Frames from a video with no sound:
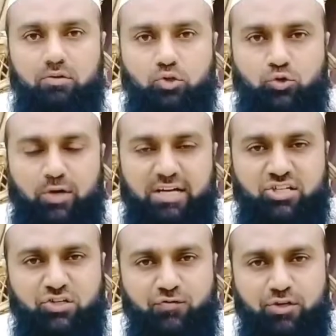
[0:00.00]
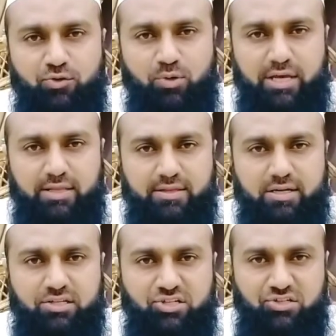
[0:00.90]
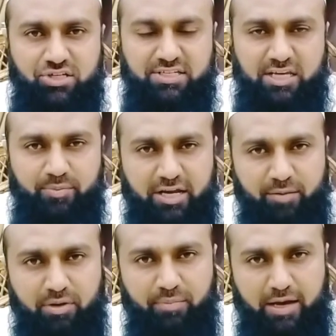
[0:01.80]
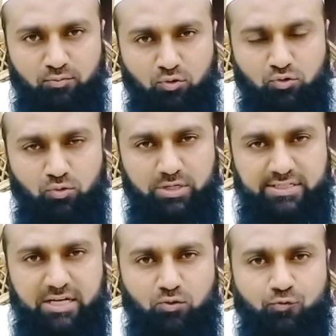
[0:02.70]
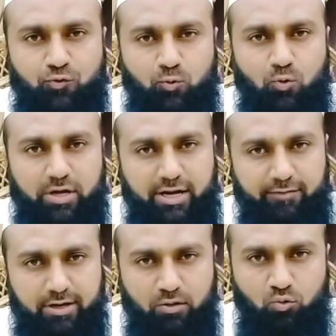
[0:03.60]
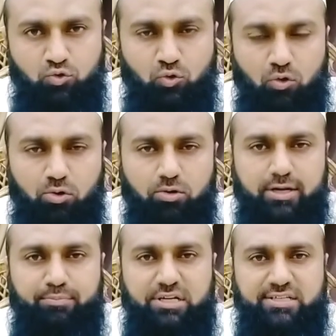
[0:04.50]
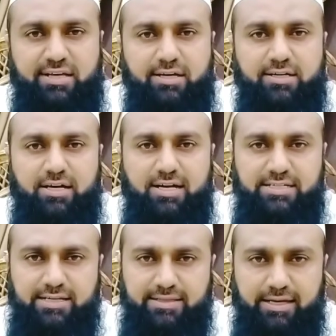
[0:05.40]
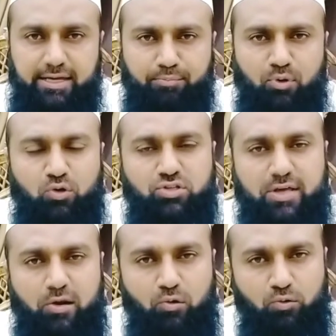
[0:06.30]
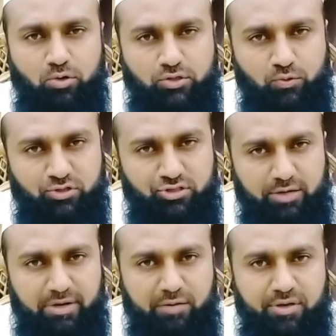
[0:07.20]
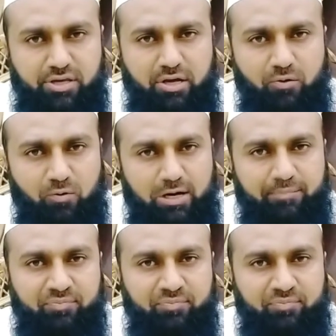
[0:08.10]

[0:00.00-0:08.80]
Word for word: दोस्तों आज की इस वीडियो के अंदर जिस चीज़ के बारे में मैं आप दोस्तों के साथ गुफ्तु करने वाला हूँ उसको रोगन बलसान कहा जाता है बहुत सारे लोगों ने इसको इस्तेमाल भी किया होगा